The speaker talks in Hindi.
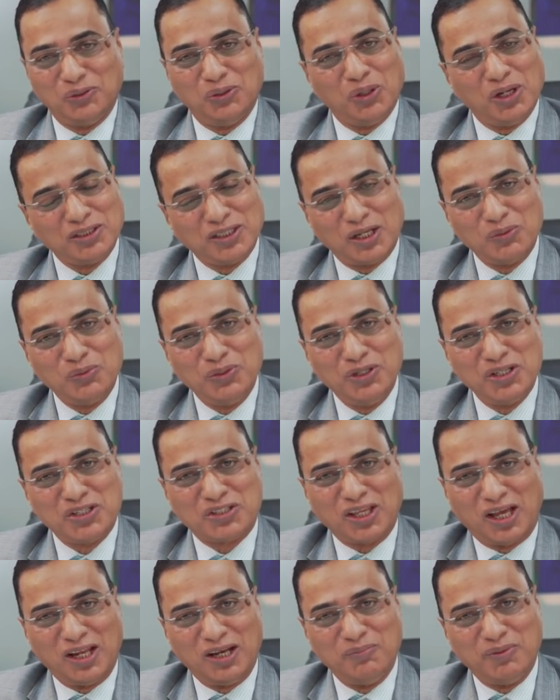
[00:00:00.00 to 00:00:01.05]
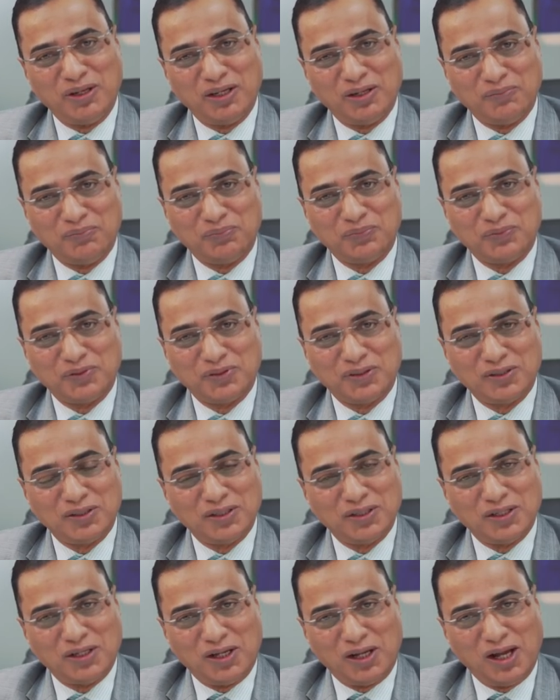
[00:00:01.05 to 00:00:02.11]
2019 साल में
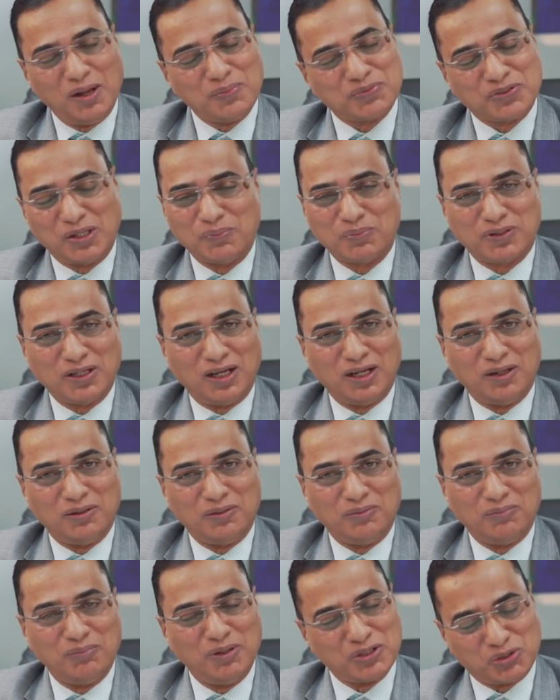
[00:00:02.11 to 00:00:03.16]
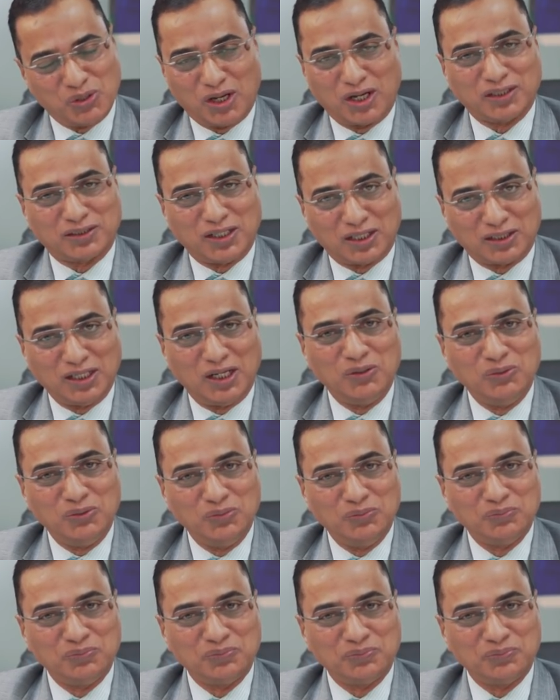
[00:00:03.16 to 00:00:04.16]
आप सबका मैं स्वागत करता हूं